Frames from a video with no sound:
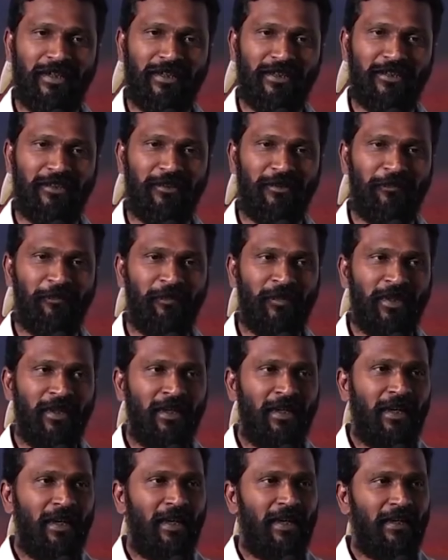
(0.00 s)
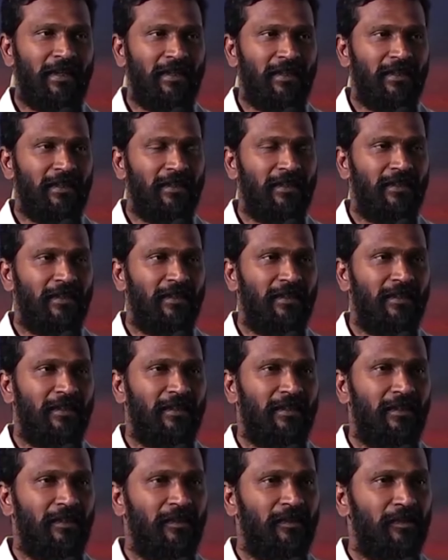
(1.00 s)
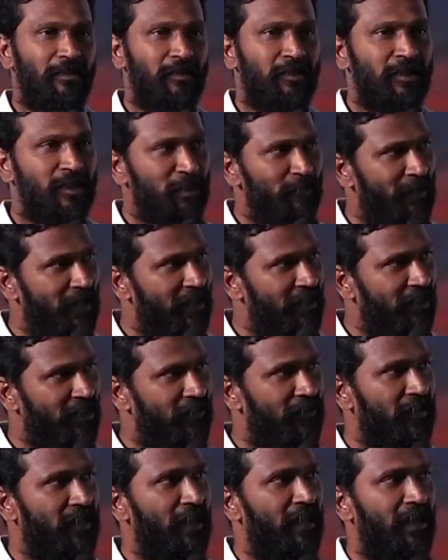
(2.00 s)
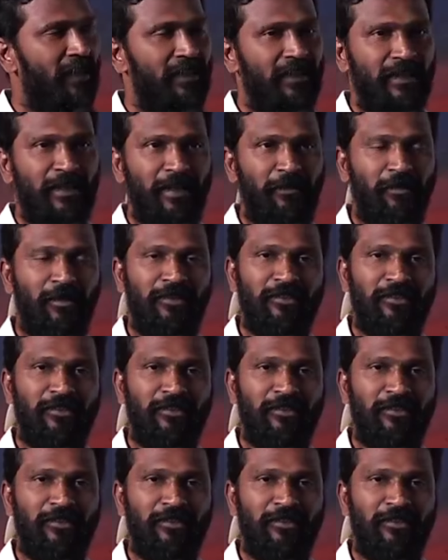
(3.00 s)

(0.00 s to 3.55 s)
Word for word: கஷ்டம் அண்ட் சினிமாட்டோகிராஃபராக அதில்